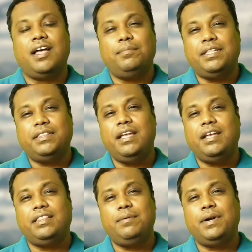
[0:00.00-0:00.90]
हम देखते हैं
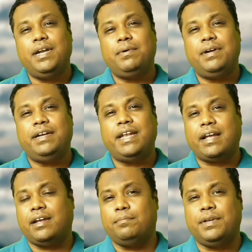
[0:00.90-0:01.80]
कितनी बड़ी बड़ी टेक
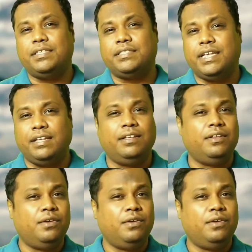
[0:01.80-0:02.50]
कंपनीज हैं